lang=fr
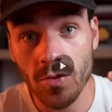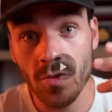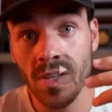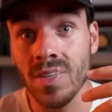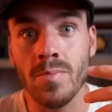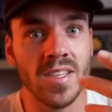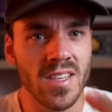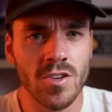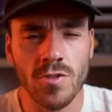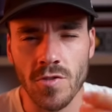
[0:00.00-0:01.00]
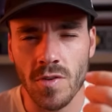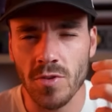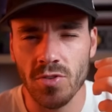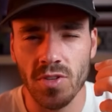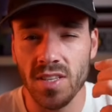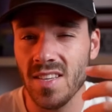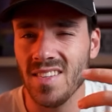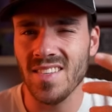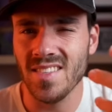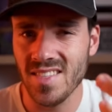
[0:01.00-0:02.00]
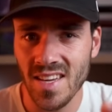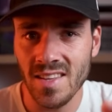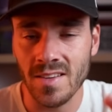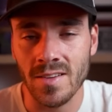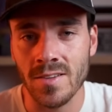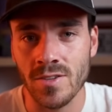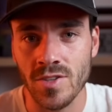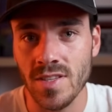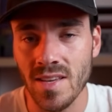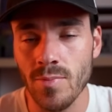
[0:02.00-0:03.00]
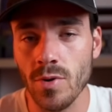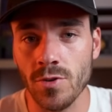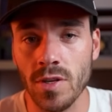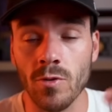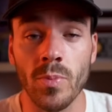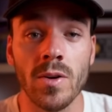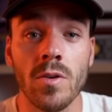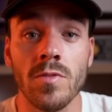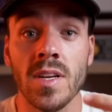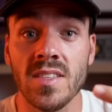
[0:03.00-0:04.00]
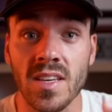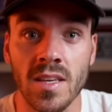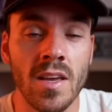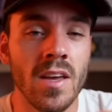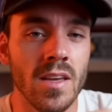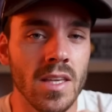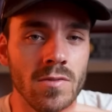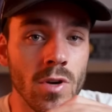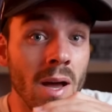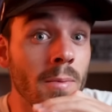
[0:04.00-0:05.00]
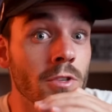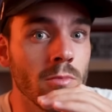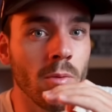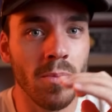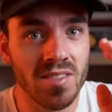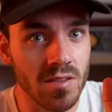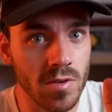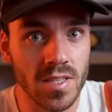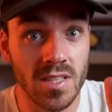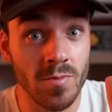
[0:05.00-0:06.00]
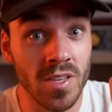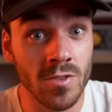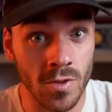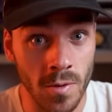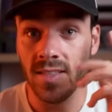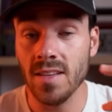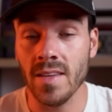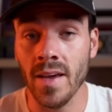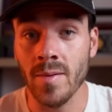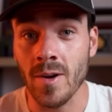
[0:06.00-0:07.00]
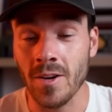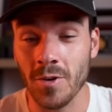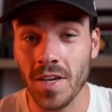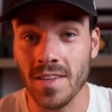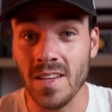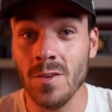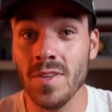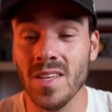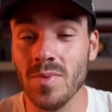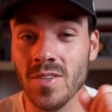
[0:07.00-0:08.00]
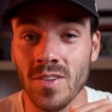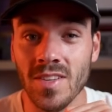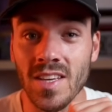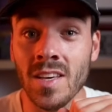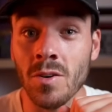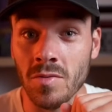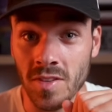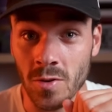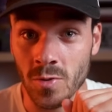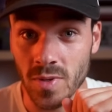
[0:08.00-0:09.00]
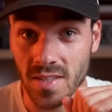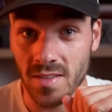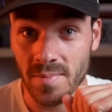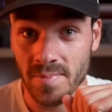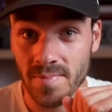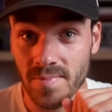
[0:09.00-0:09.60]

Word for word: Mentionner des passages, je vais mentionner certaines scènes, euh, j'ai dit ça pour les gens qui n'ont pas encore vu la série et qui veulent absolument pas savoir ce qui se passe dedans. Si c'est le cas, eh ben, regardez les 8 épisodes et revenez ensuite.